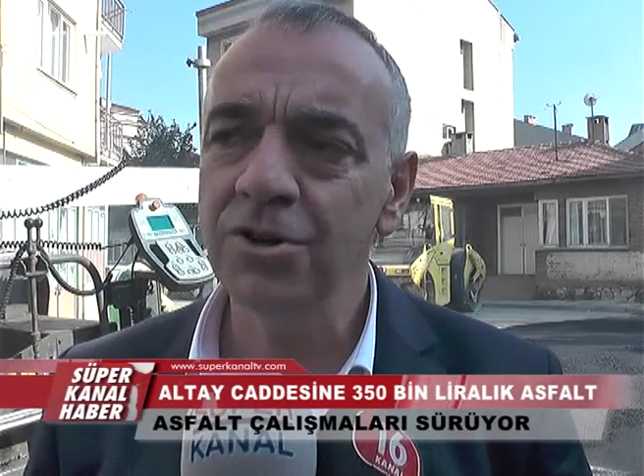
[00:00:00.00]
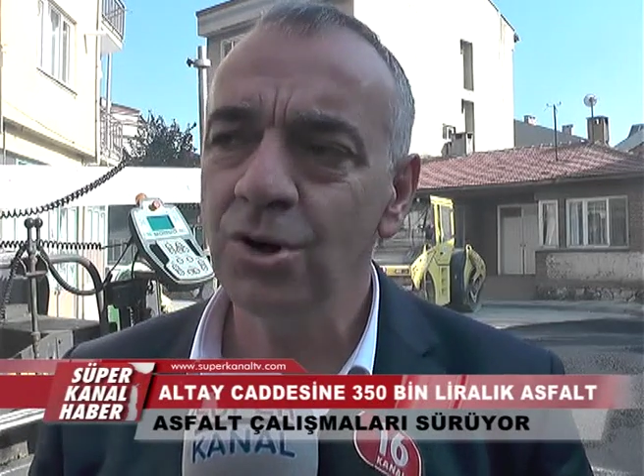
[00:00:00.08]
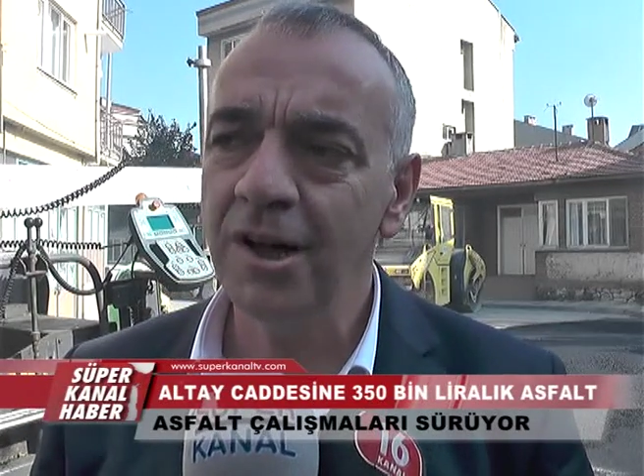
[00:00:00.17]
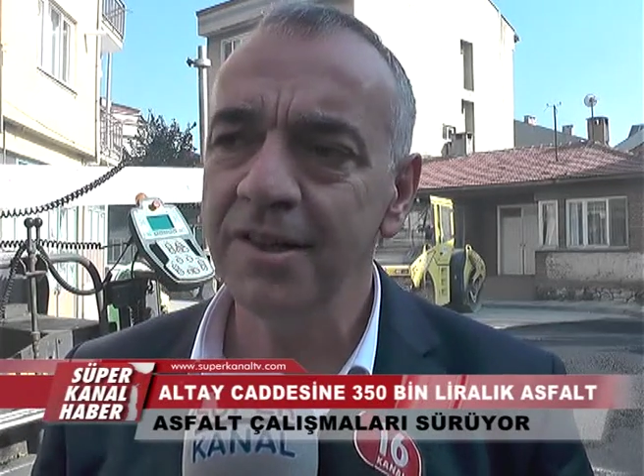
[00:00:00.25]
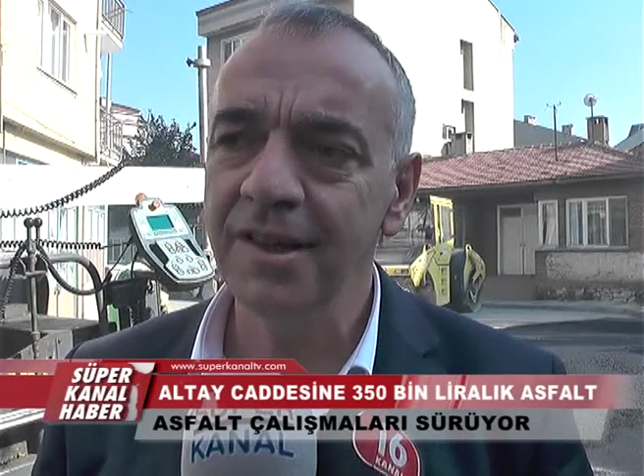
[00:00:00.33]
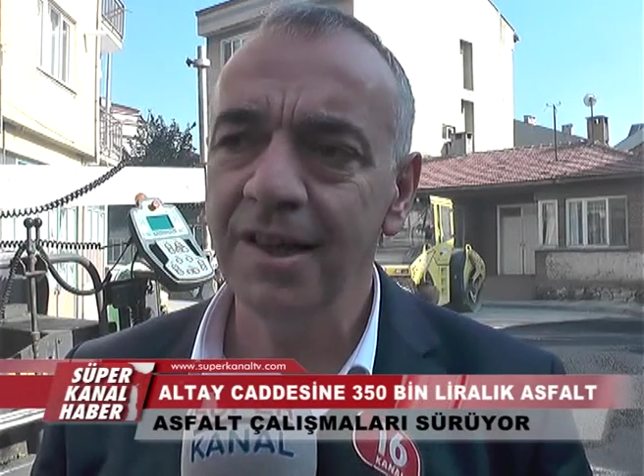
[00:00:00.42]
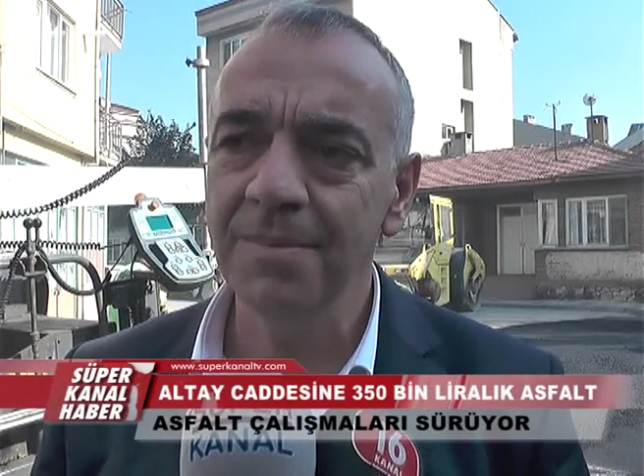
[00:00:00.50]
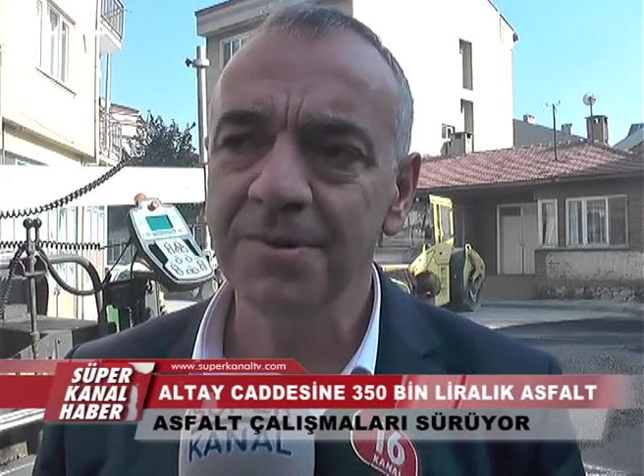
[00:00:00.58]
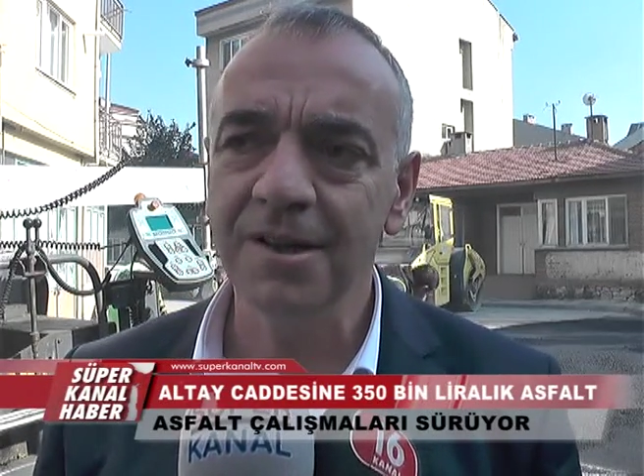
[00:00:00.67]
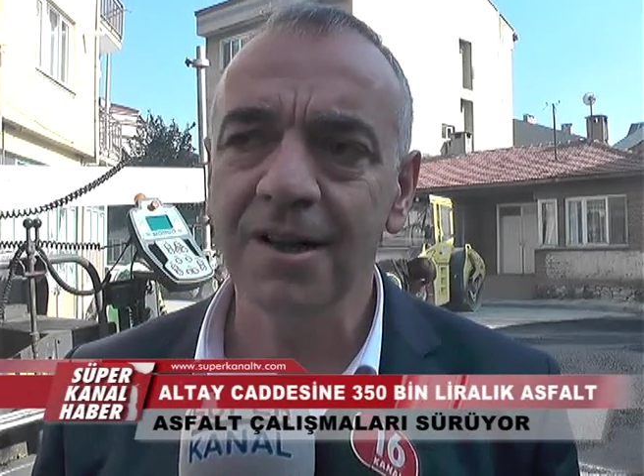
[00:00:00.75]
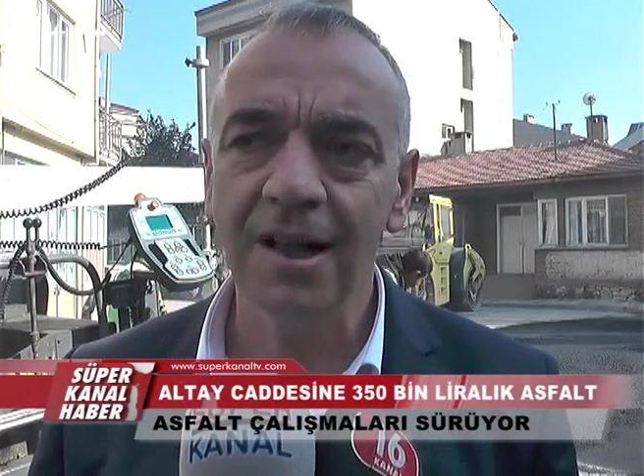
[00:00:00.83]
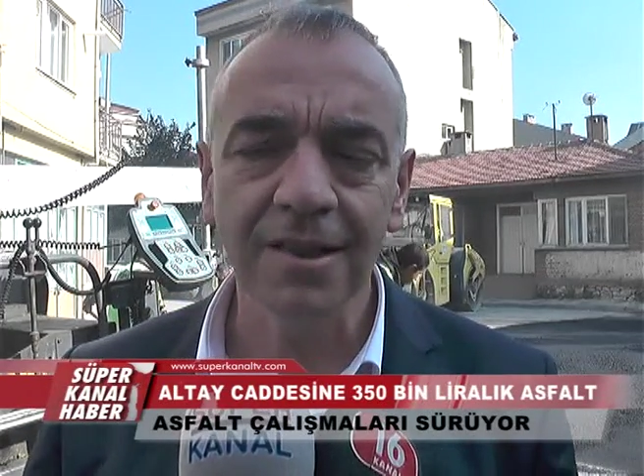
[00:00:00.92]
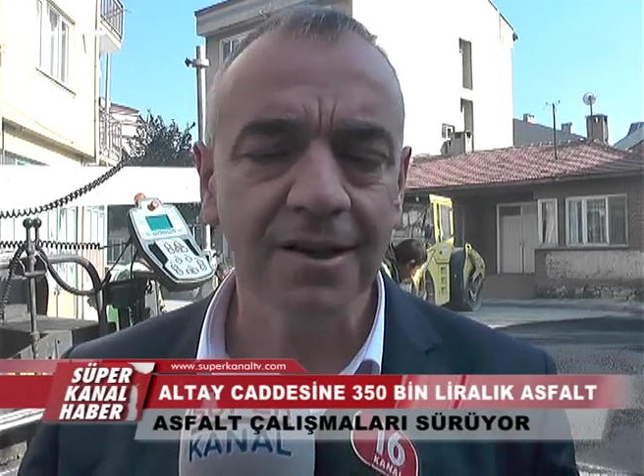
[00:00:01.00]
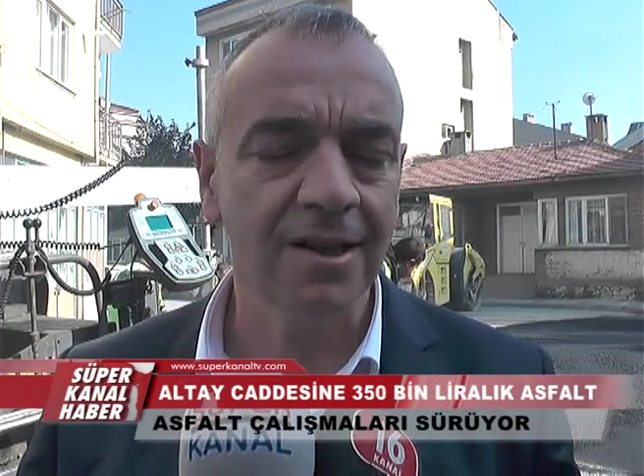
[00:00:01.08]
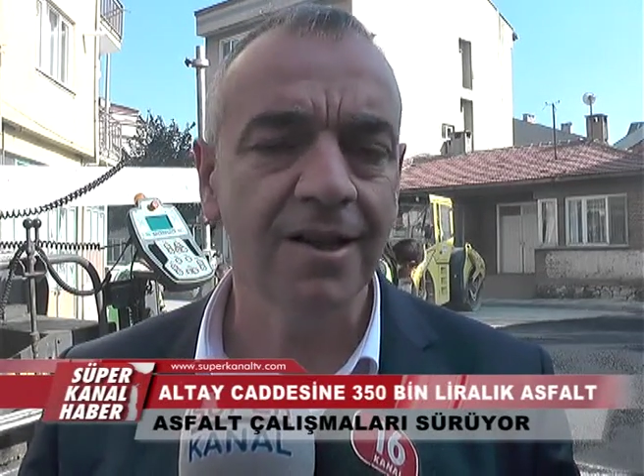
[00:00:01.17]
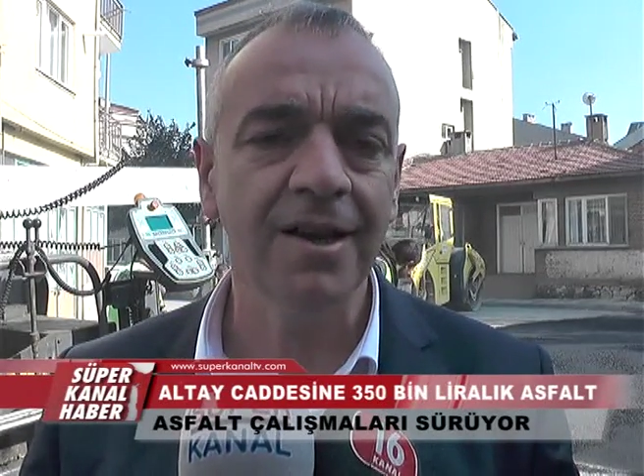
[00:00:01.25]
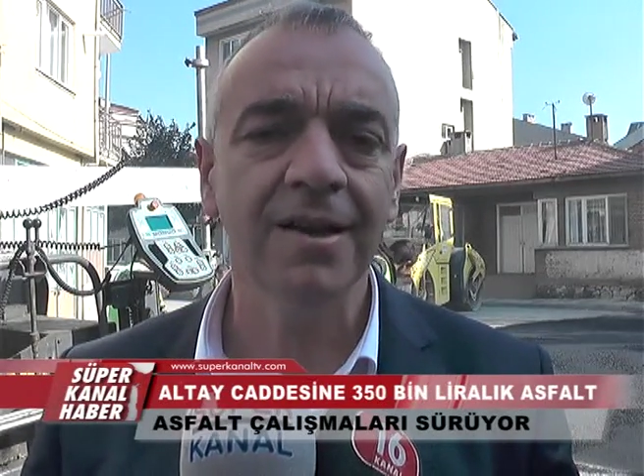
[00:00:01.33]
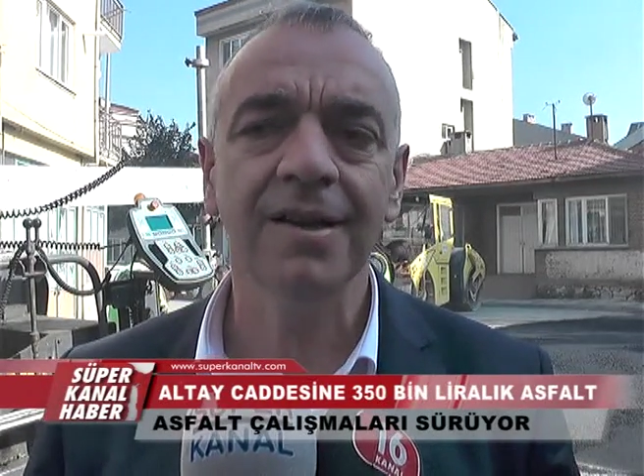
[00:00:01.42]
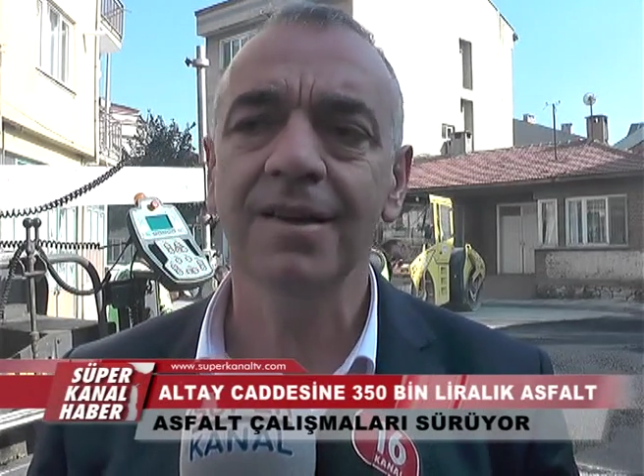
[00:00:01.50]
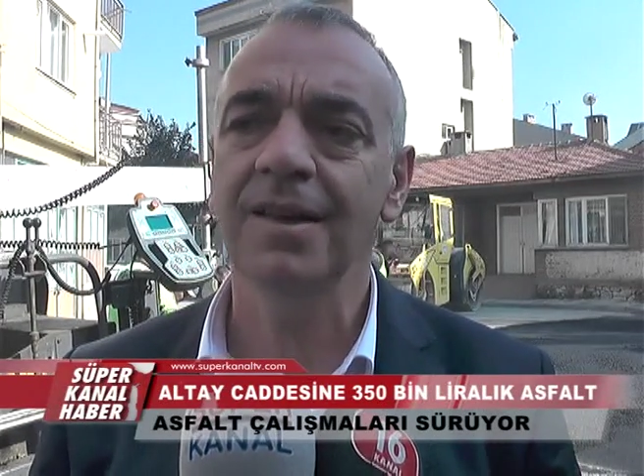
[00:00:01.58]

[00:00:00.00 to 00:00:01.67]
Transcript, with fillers: şu anda hepsi kaldırılarak